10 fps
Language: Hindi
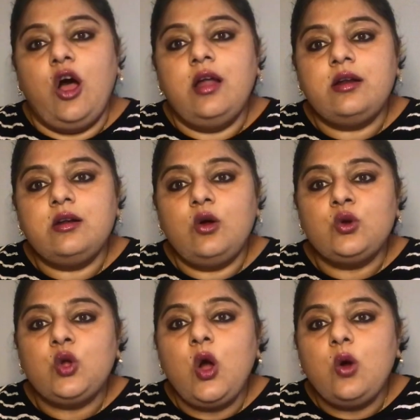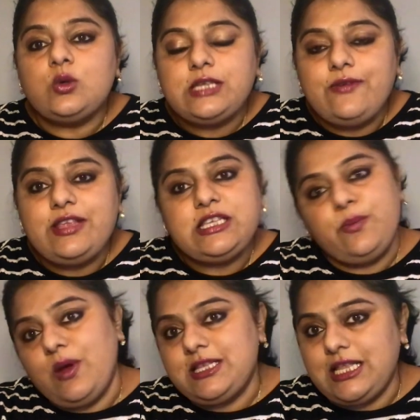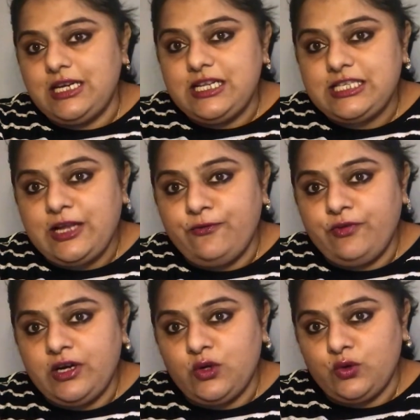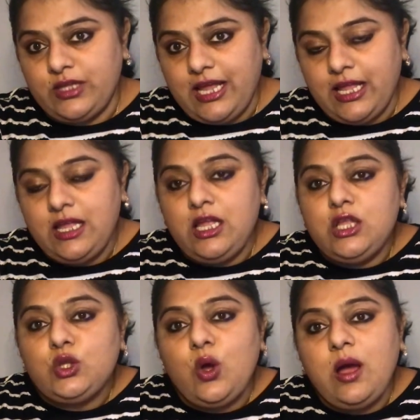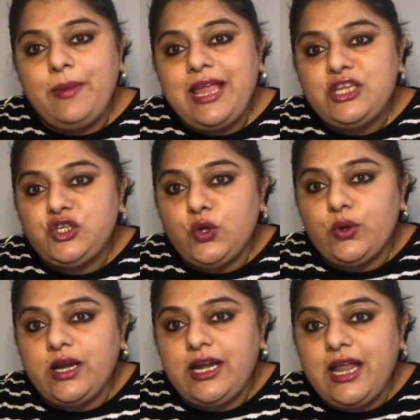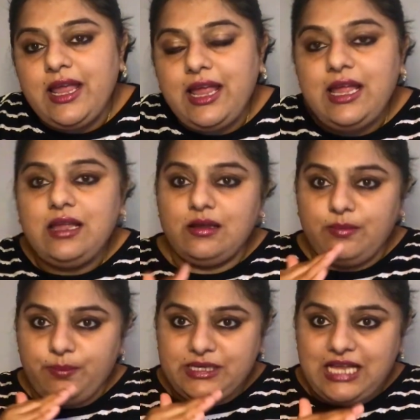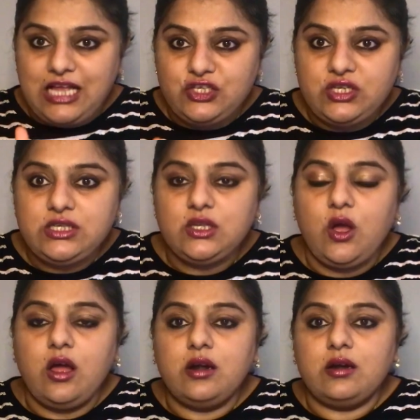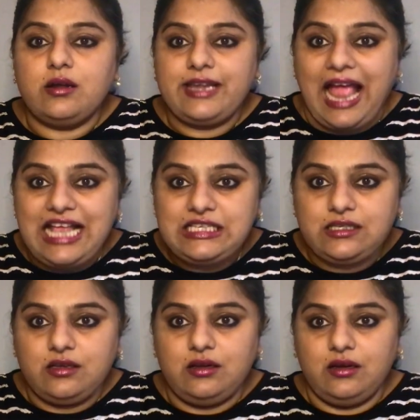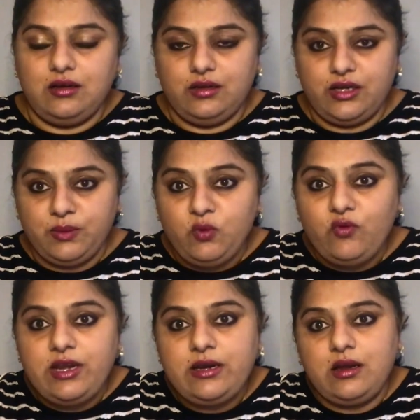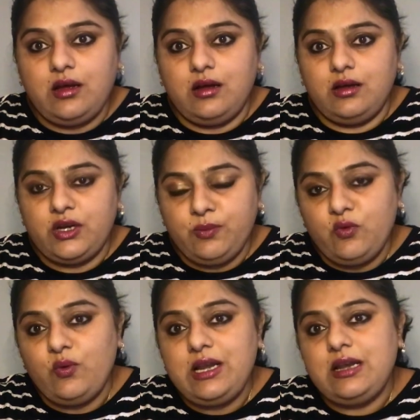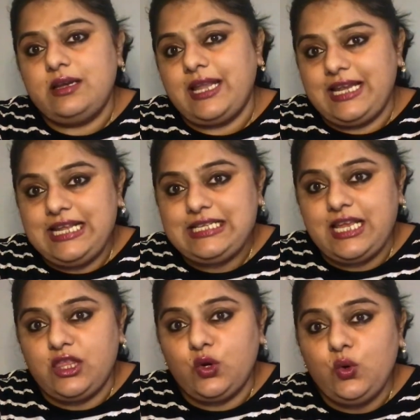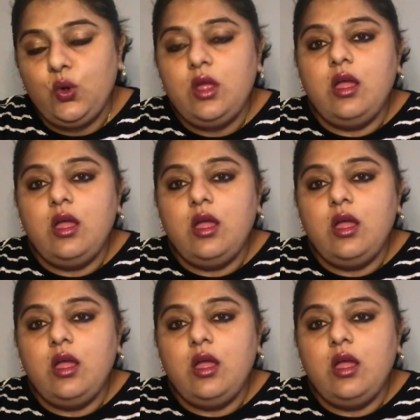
और उनको उसकी वजह से बहुत ज़्यादा डिस्कम्फर्ट होता है तो हमें इंश्योर करना है मसाजेस और गैस रिमूवन रिमूवल टेक्निक्स के थ्रू